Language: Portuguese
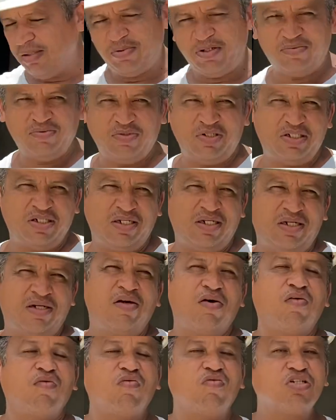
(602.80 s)
para você,
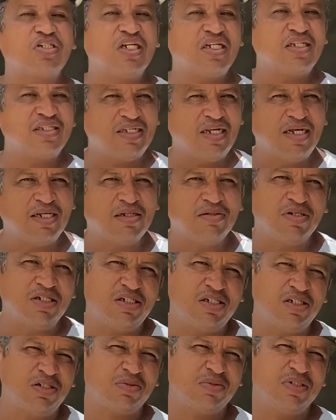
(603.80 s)
você tendo
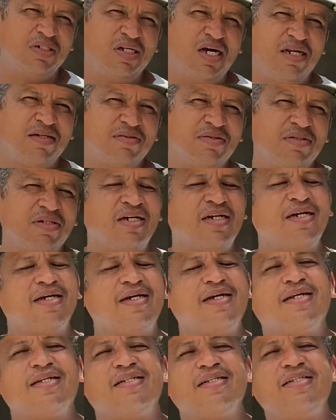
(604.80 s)
esses cuidados,
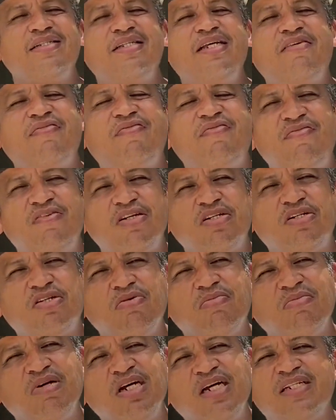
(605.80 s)

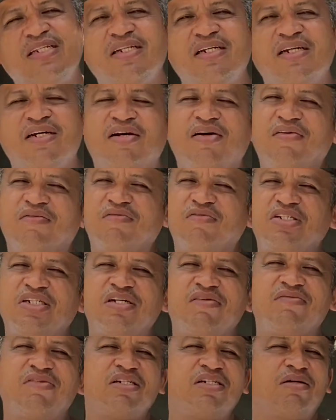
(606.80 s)
dificilmente
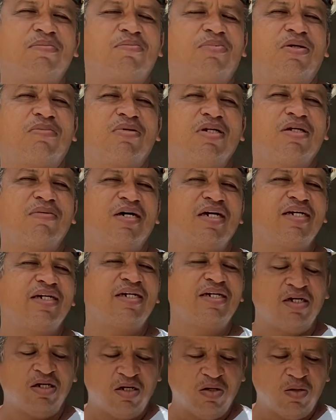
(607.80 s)
você vai ter problema
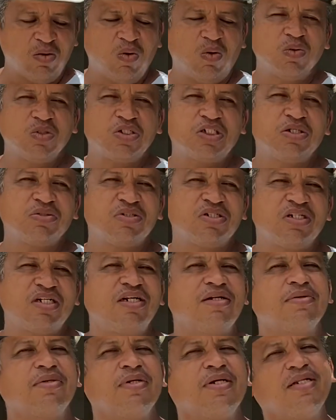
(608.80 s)
aí com o seu
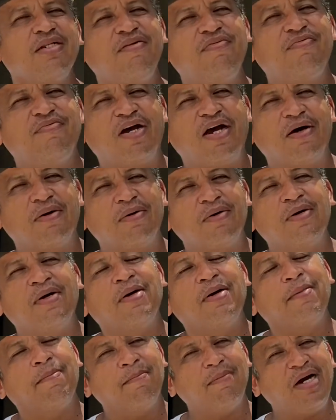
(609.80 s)
trilho de ferro
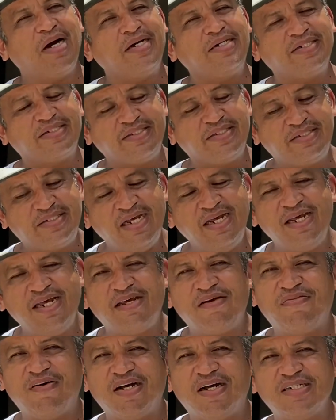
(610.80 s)
mas tem
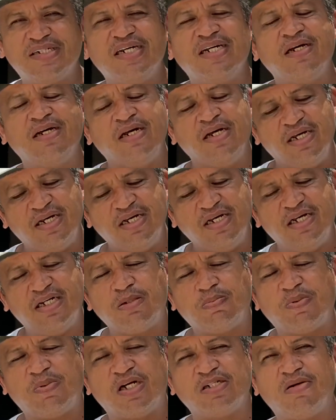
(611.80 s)
que fazer
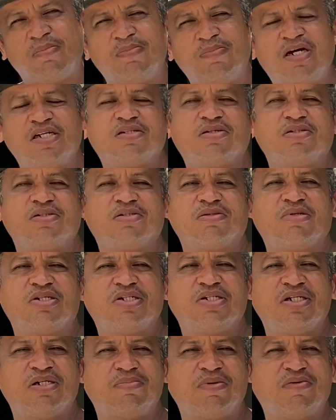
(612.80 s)
esse passo a passo que eu estou
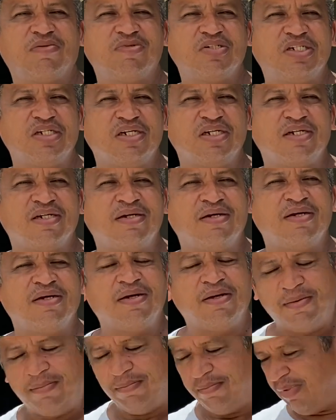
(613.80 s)
mostrando para você.
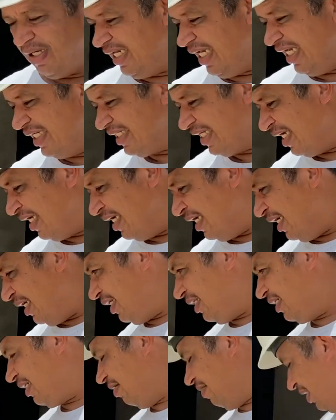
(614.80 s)
Beleza? Então